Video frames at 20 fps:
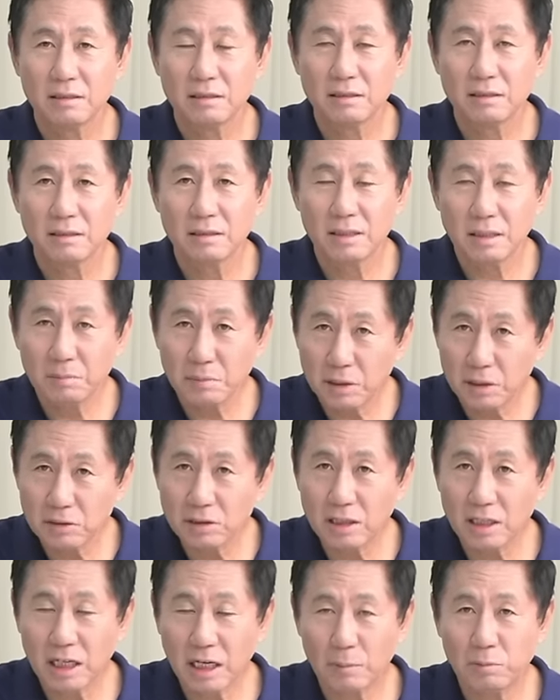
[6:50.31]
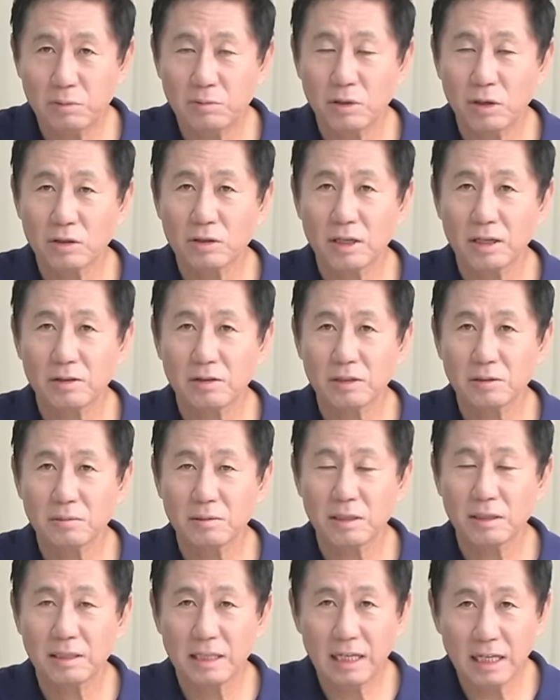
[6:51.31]
내 며느리가 아프면 어떡할 것입니까?
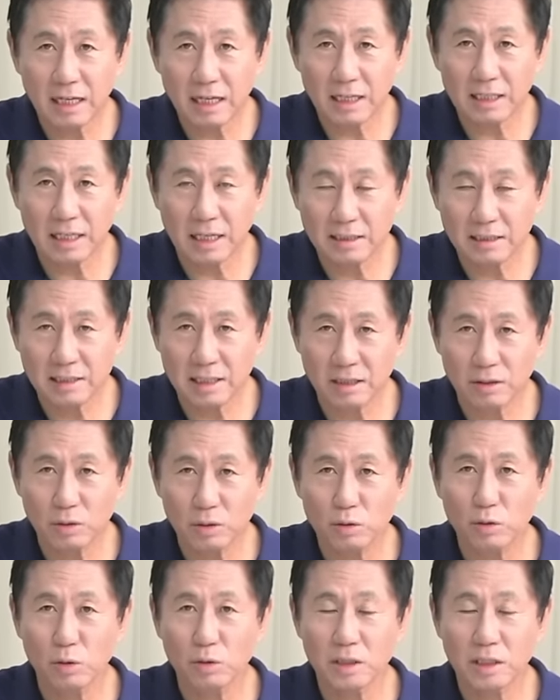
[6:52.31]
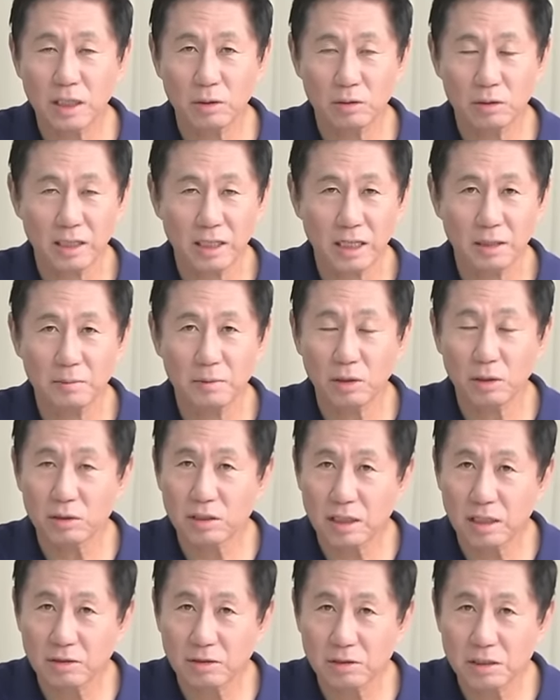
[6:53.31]
내가 당장 교통사고를 당하면
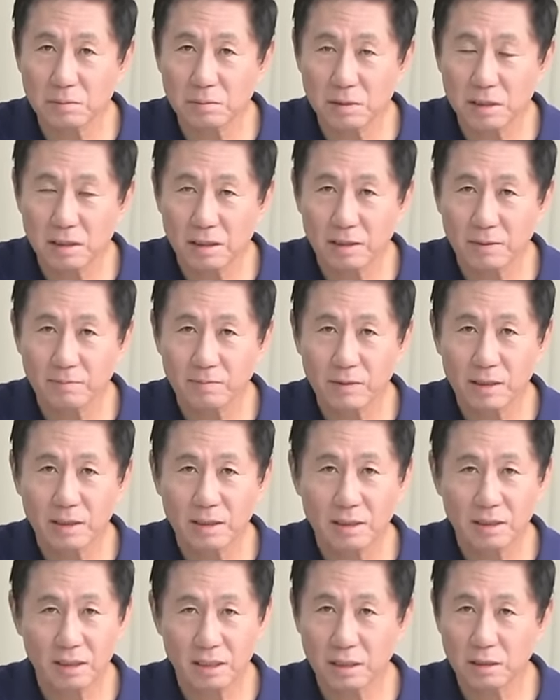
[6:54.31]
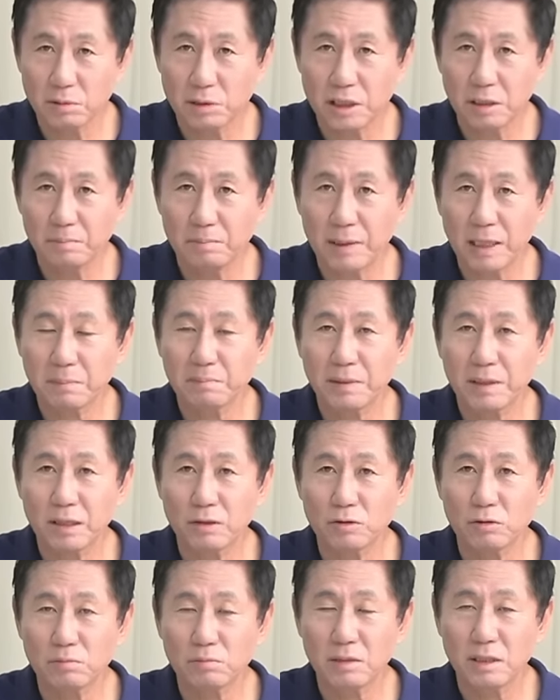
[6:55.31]
어떡할 것입니까? 응급실 뺑뺑이
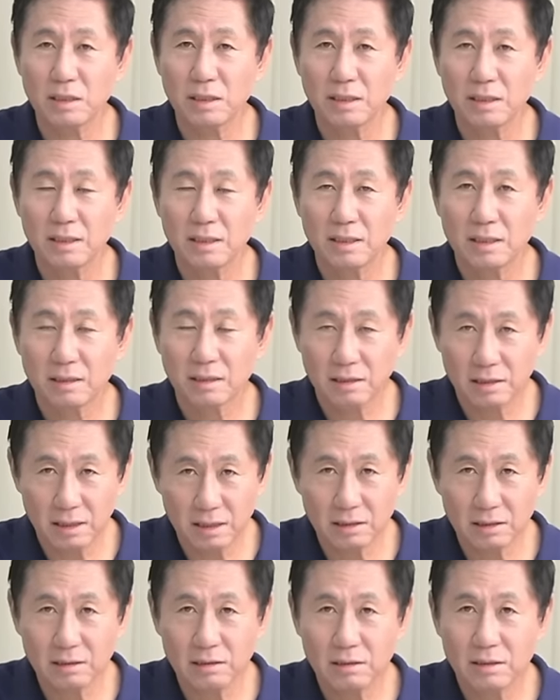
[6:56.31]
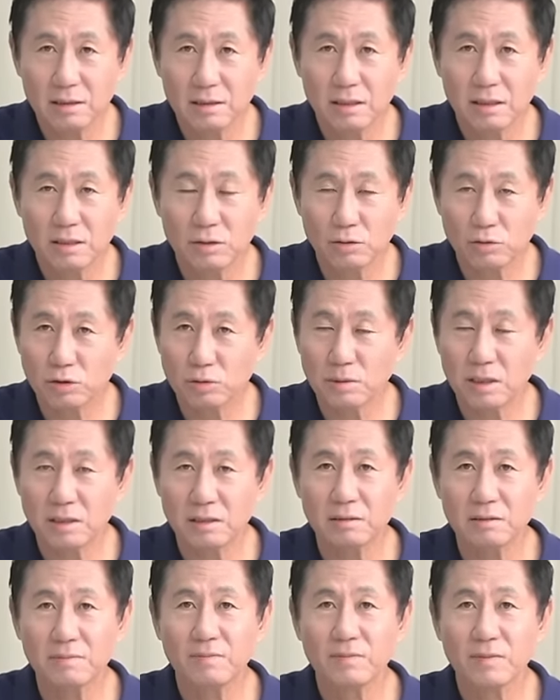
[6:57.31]
돕니다. 그래서 요즘에는
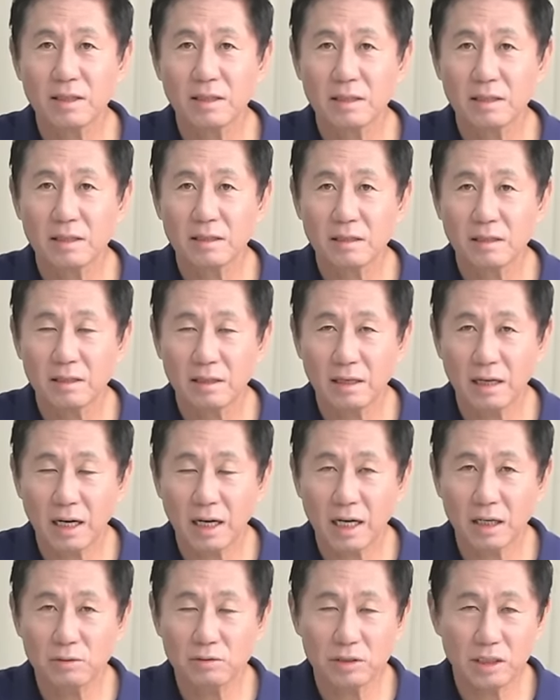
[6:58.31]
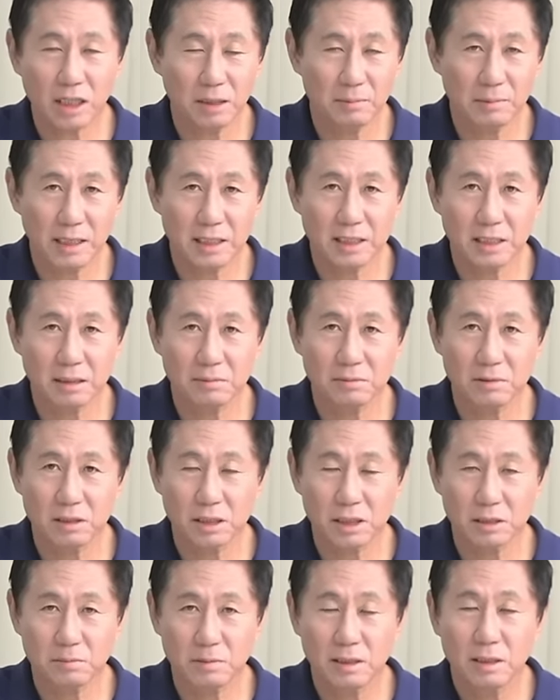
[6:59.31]
아까도 제가
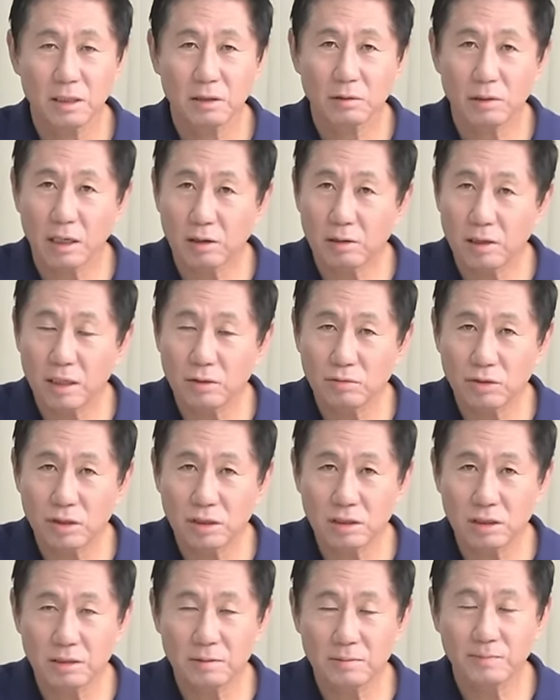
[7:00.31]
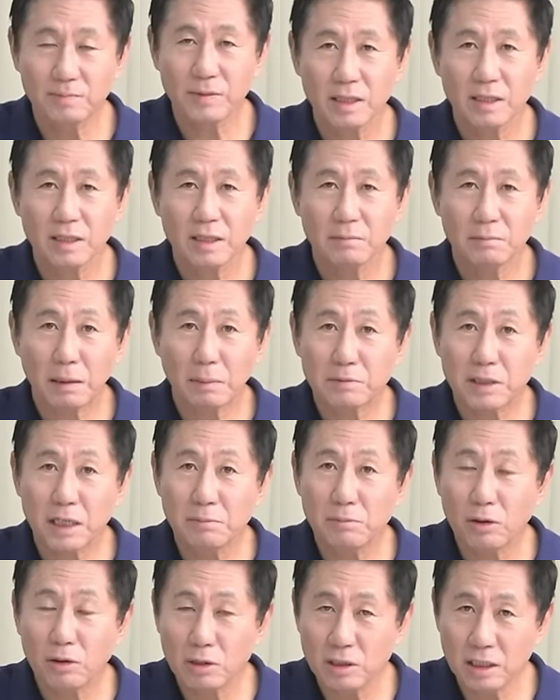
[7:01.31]
말씀드렸지만 과거에 우리는 밥 잘
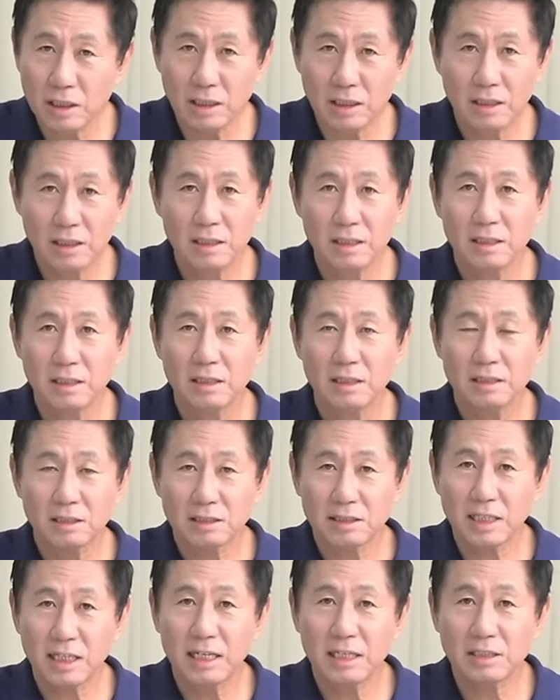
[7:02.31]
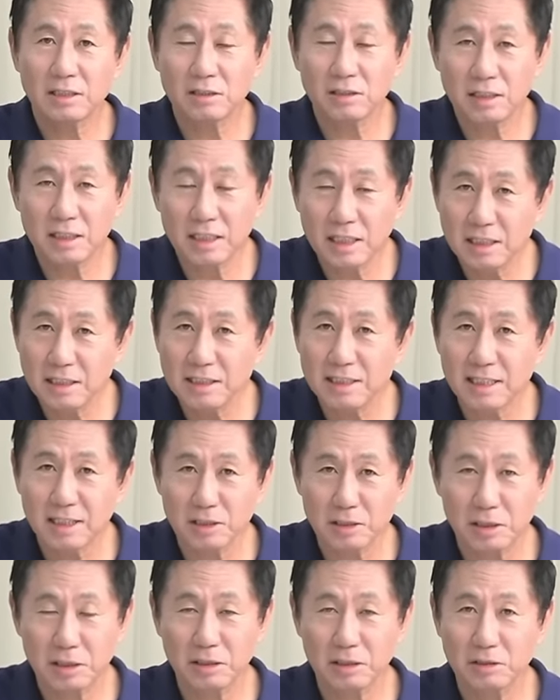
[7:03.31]
먹었니? 식사했어? 이게
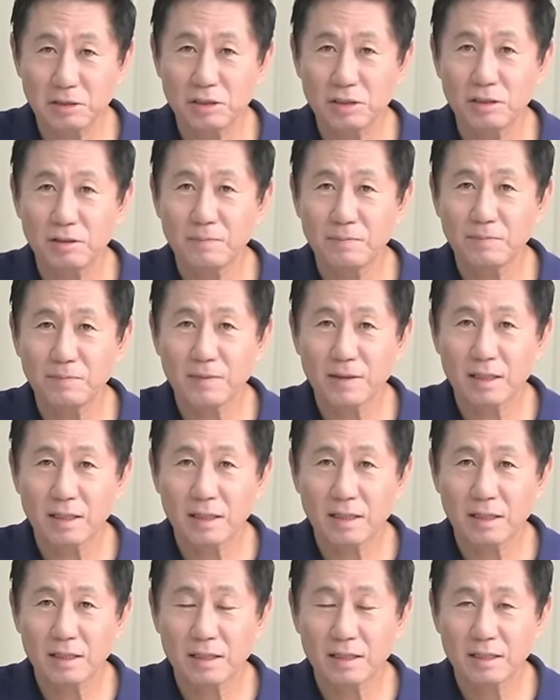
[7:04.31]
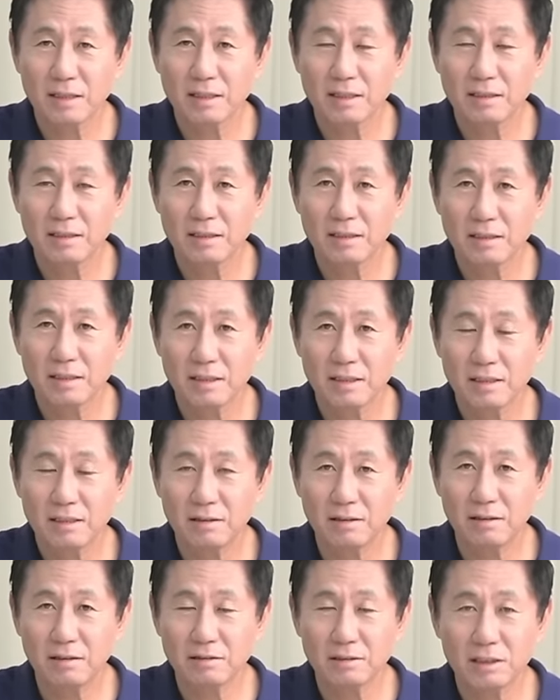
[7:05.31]
인사였어요. 그죠?
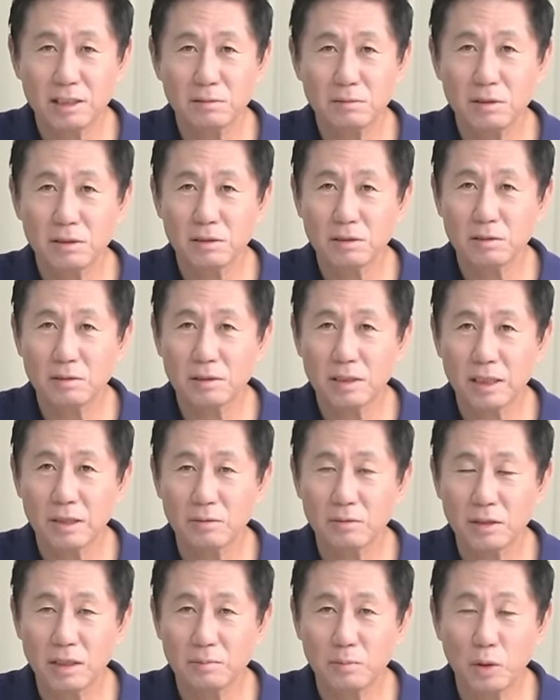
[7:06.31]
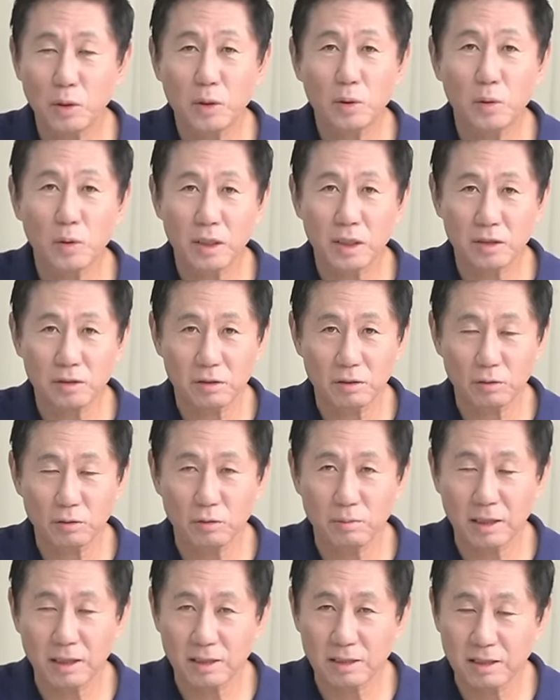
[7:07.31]
어, 70년도 때 우리 보릿고개도 겪고
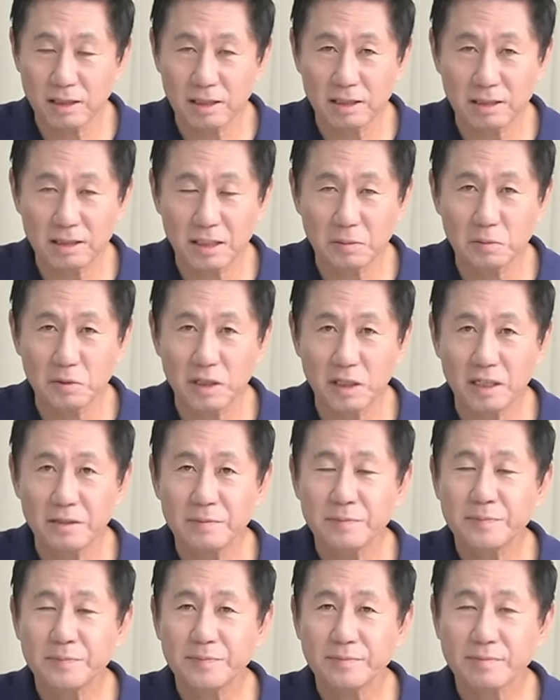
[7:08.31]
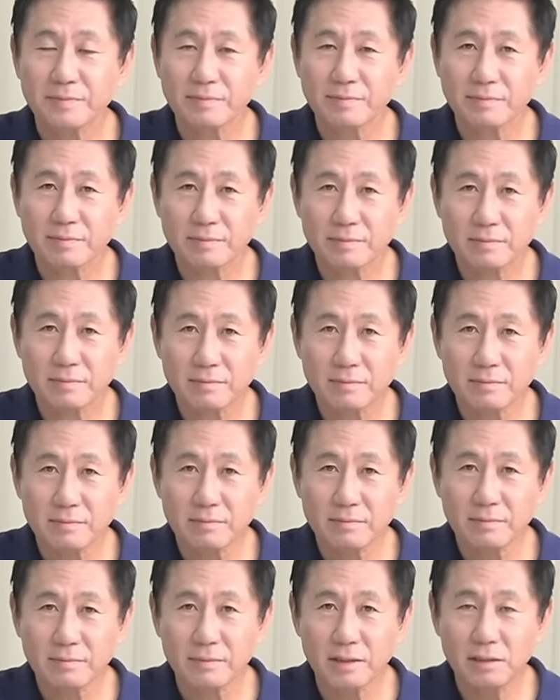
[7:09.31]
막 그랬기 때문에
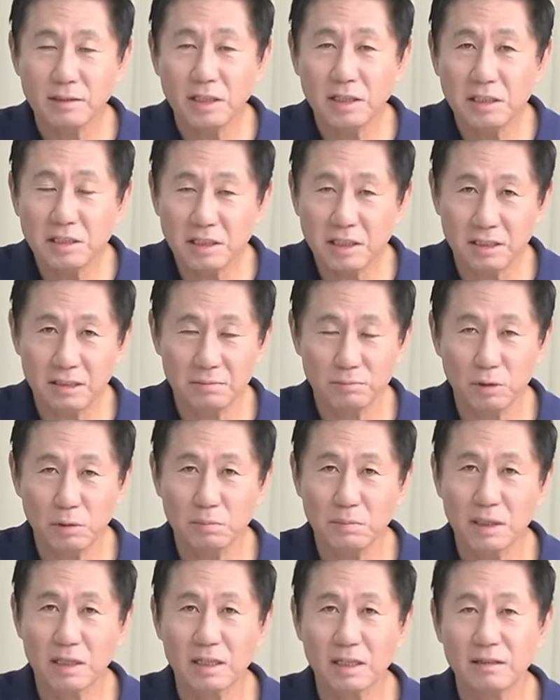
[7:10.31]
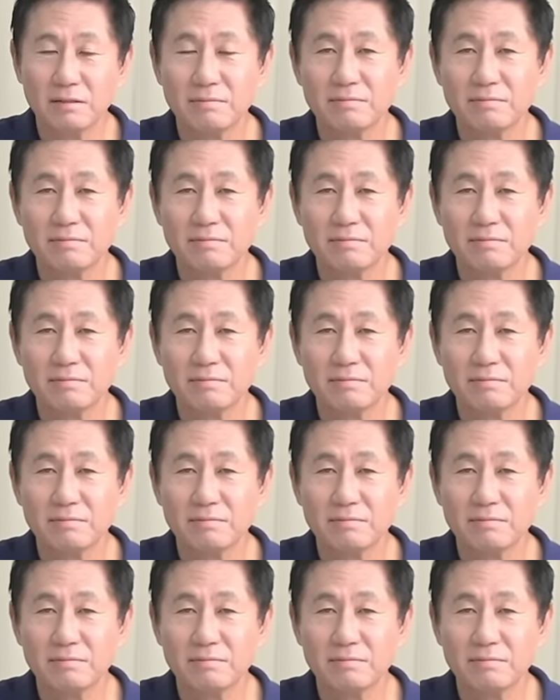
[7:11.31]
근데 이제는 뭡니까?